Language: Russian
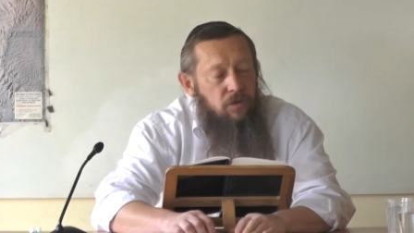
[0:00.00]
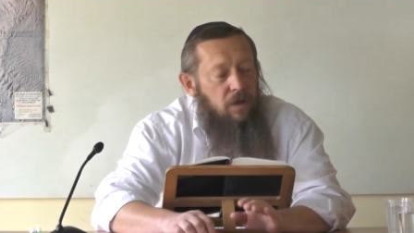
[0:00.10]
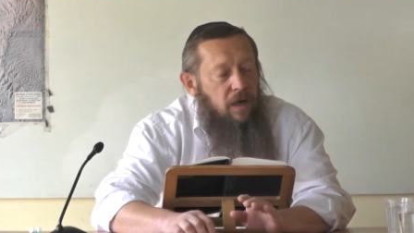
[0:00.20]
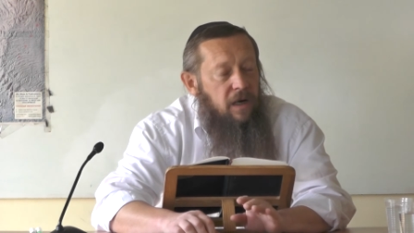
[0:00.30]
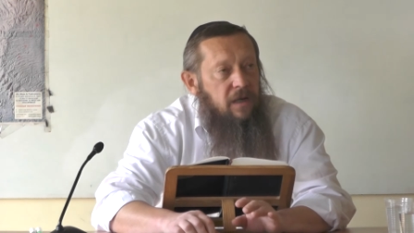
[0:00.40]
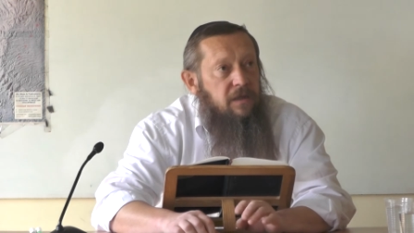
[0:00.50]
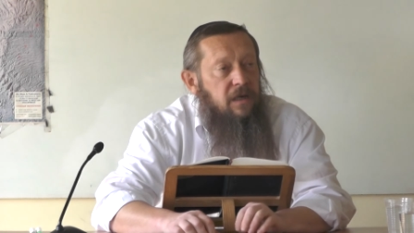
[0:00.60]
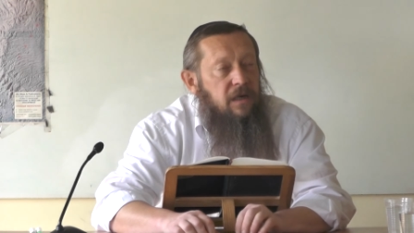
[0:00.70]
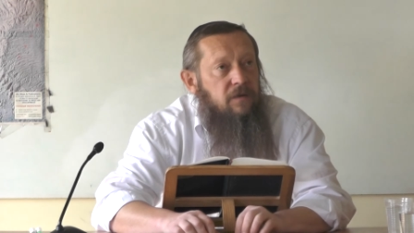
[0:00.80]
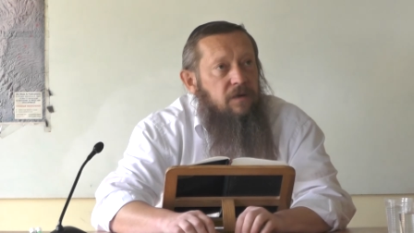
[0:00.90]
Но Аллаха не
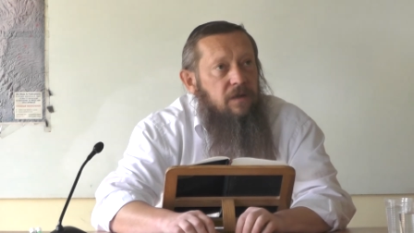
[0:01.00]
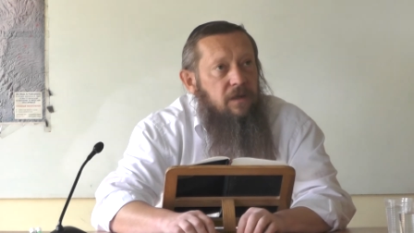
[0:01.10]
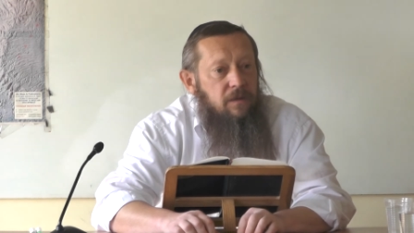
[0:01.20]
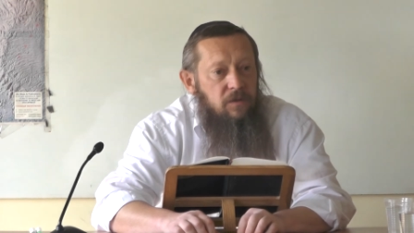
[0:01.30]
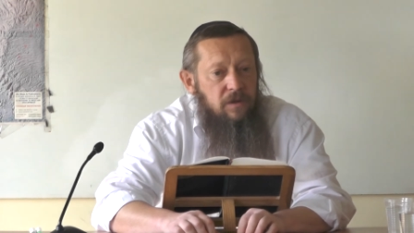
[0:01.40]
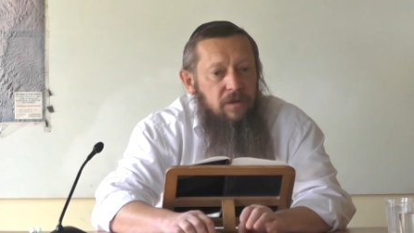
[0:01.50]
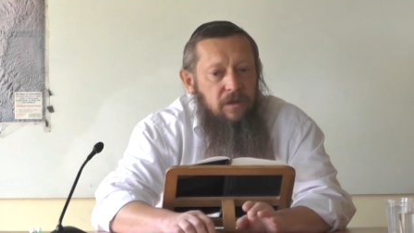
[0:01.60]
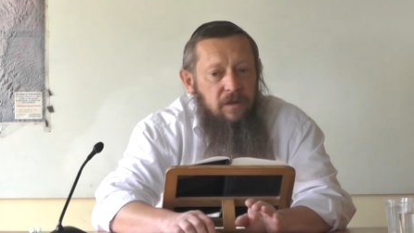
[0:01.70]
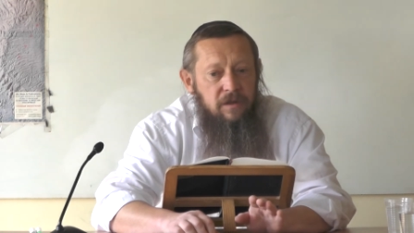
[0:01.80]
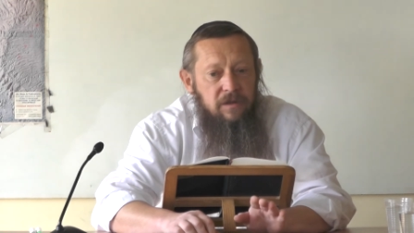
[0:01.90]
говорит нам, не
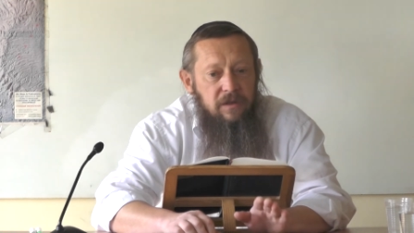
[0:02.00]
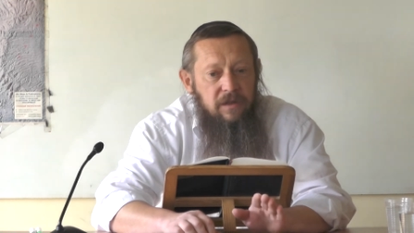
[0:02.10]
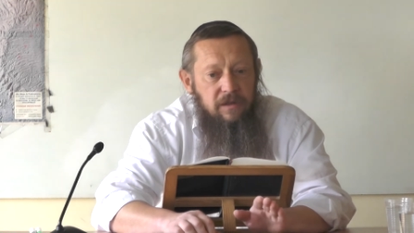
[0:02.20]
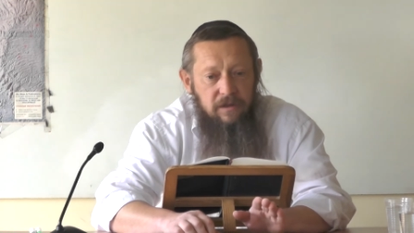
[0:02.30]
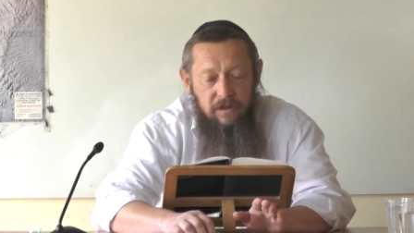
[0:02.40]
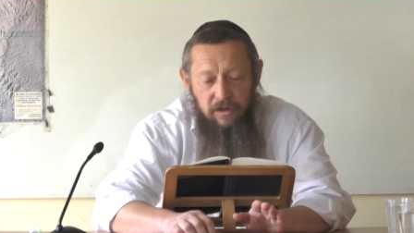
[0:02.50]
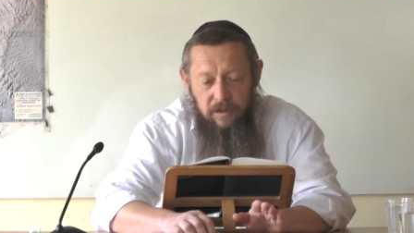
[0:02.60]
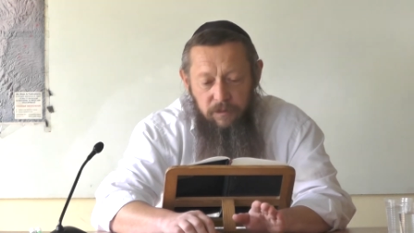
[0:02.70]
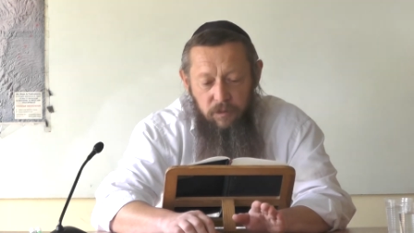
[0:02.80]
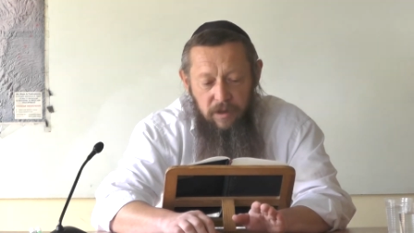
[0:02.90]
надо нас
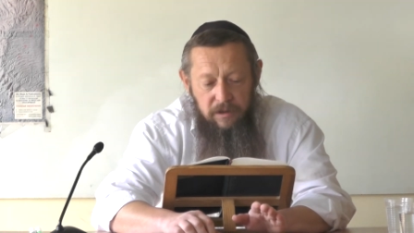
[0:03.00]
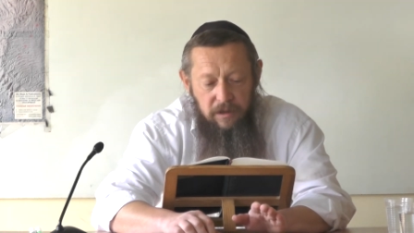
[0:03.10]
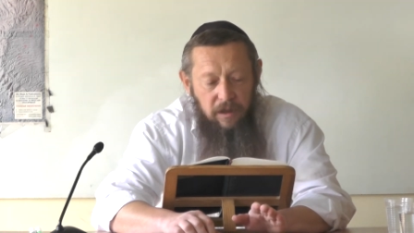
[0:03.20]
слишком пугаться.